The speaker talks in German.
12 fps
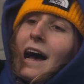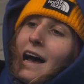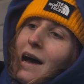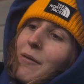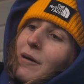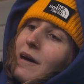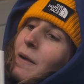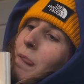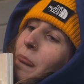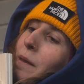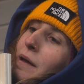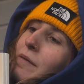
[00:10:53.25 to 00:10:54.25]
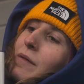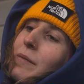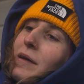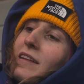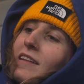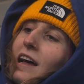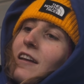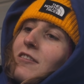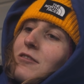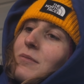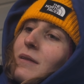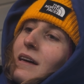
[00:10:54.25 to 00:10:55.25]
Aber wir haben jetzt alle
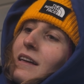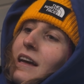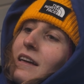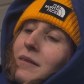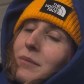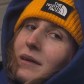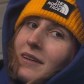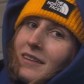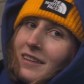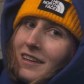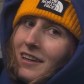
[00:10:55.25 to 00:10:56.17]
Schubladen eingebaut.